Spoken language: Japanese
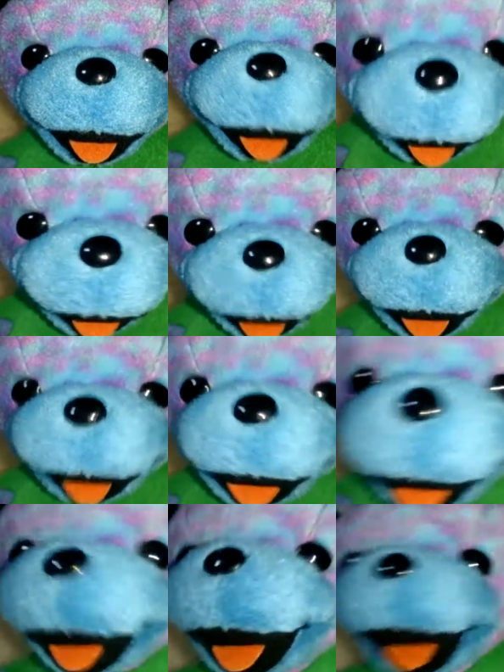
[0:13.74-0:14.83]
まあ何を
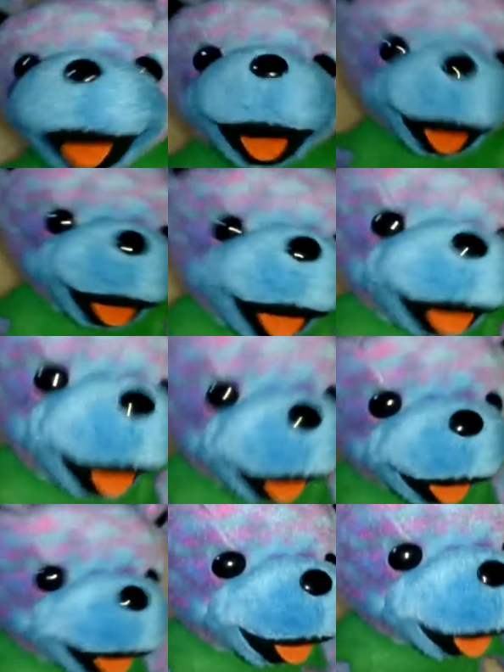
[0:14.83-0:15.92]
隠そうですね、まあ
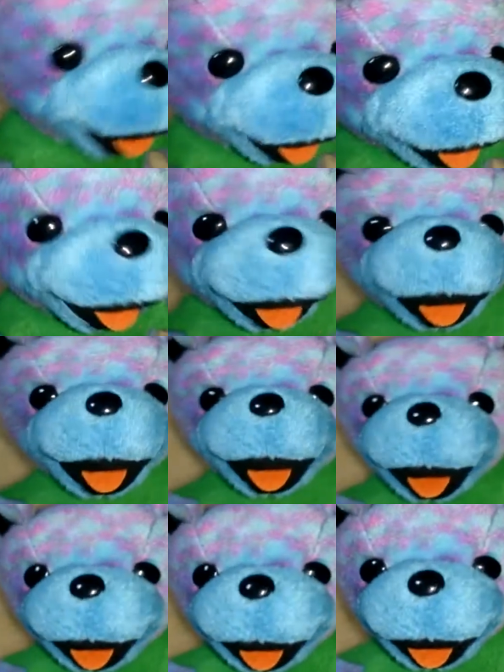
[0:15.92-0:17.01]
自分の民
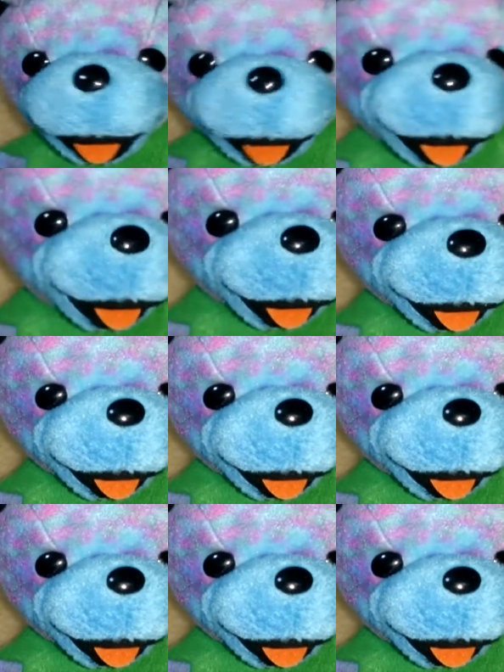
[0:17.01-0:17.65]
からのあの、